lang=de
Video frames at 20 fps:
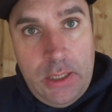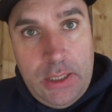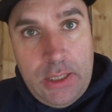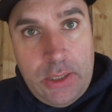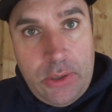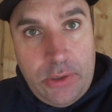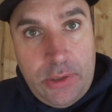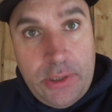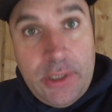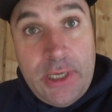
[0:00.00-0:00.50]
Ihr
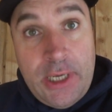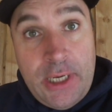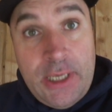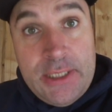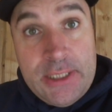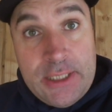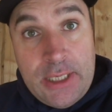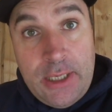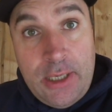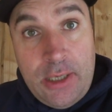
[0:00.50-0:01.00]
könnt nicht
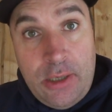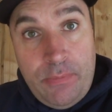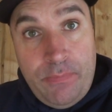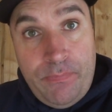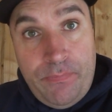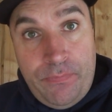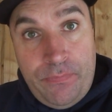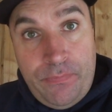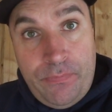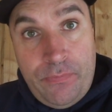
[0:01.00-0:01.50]
alles
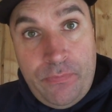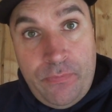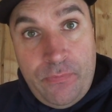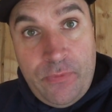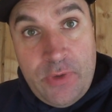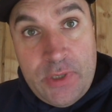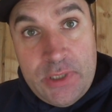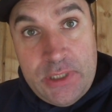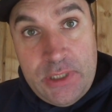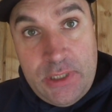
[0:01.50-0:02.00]
glauben,
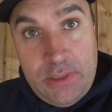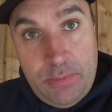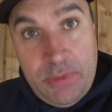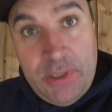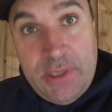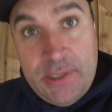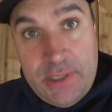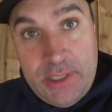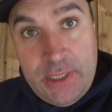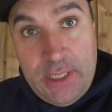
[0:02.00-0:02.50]
was ihr im
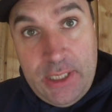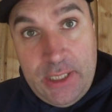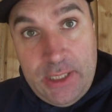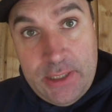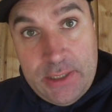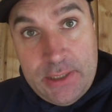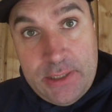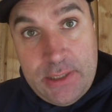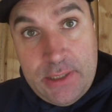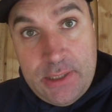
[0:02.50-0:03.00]
Internet
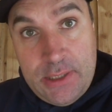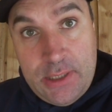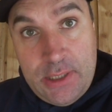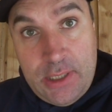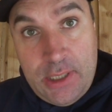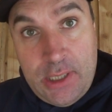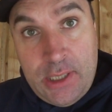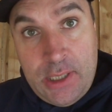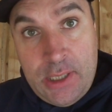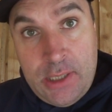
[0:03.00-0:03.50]
lest.
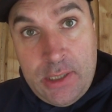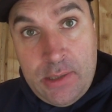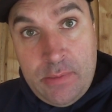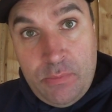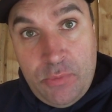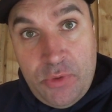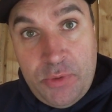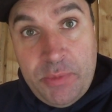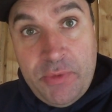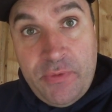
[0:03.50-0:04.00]
Da
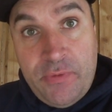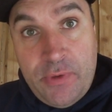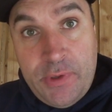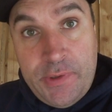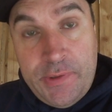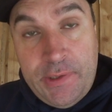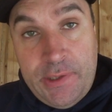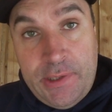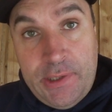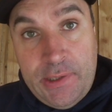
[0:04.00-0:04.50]
muss man
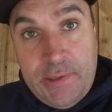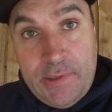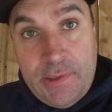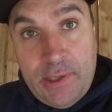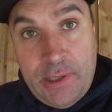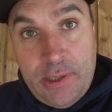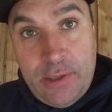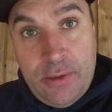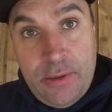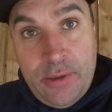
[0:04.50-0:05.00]
vorsichtig
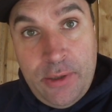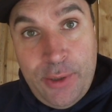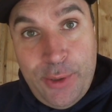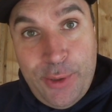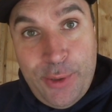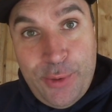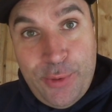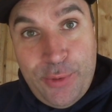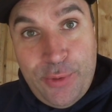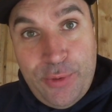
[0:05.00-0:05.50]
sein
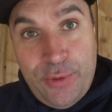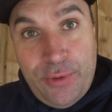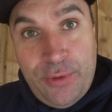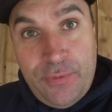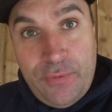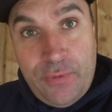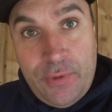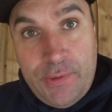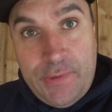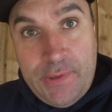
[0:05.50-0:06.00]
und
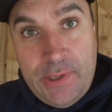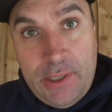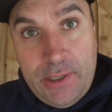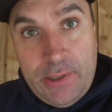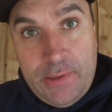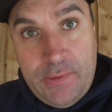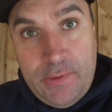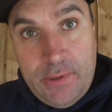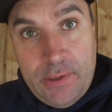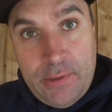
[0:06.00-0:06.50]

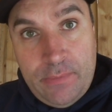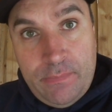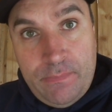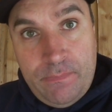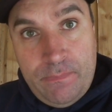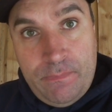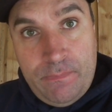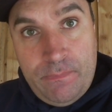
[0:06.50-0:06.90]
vorselektieren.